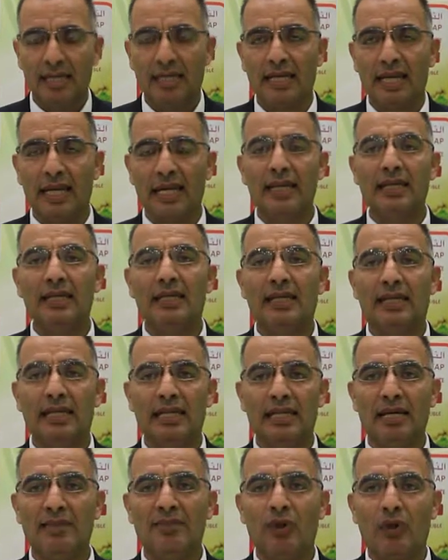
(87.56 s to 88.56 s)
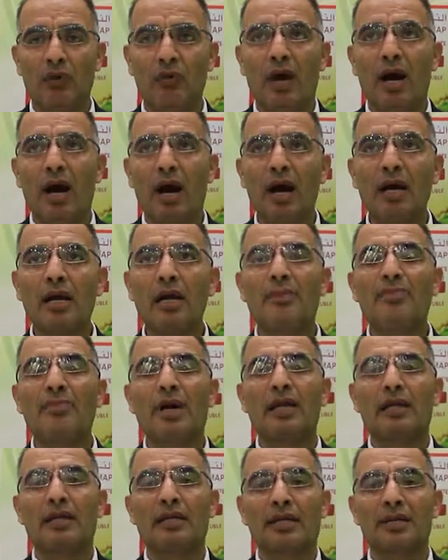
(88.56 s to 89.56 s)
لان العنب هو
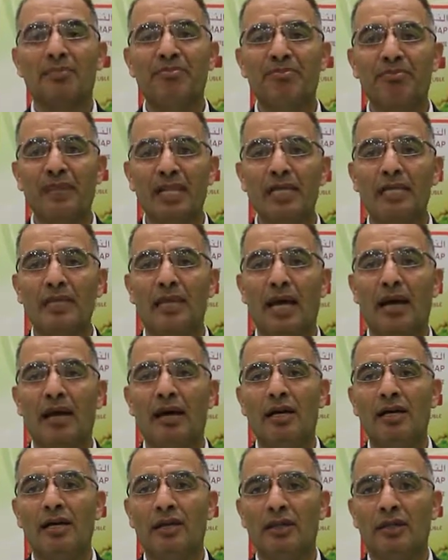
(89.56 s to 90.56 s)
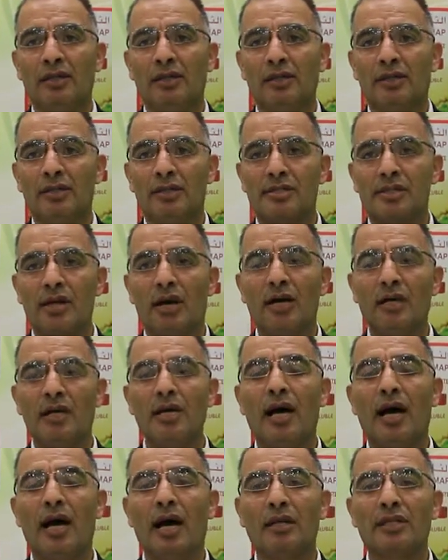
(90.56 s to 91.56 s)
اكبر كميه
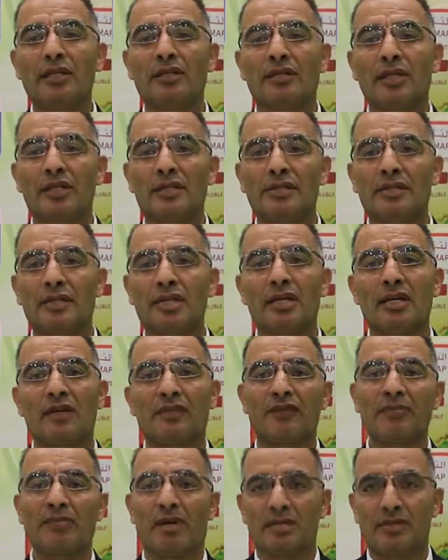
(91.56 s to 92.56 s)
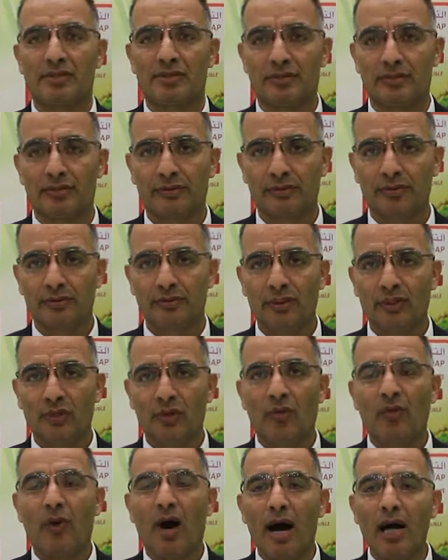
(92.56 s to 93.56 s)
صالحه للتصدير في مصر
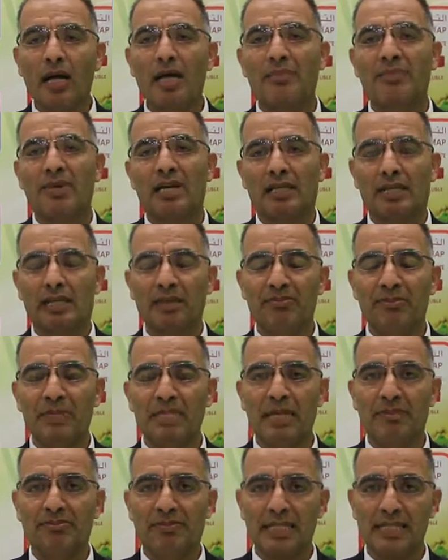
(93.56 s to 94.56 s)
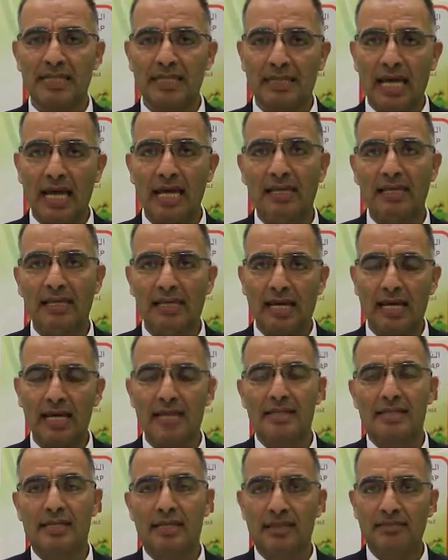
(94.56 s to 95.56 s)
واكبر كميه بتستهلك
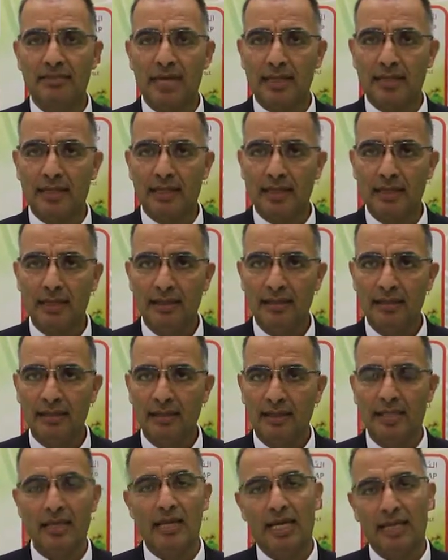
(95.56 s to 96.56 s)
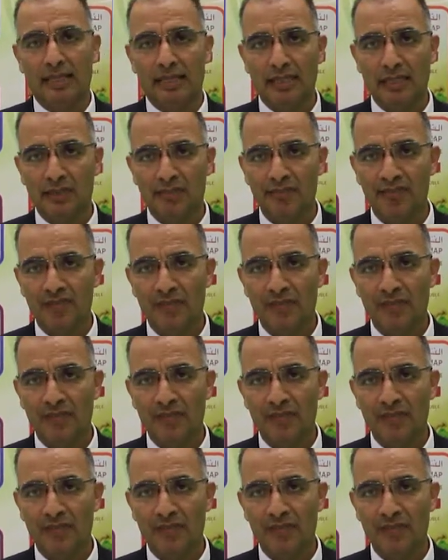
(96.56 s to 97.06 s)
هذه الماده هي العنب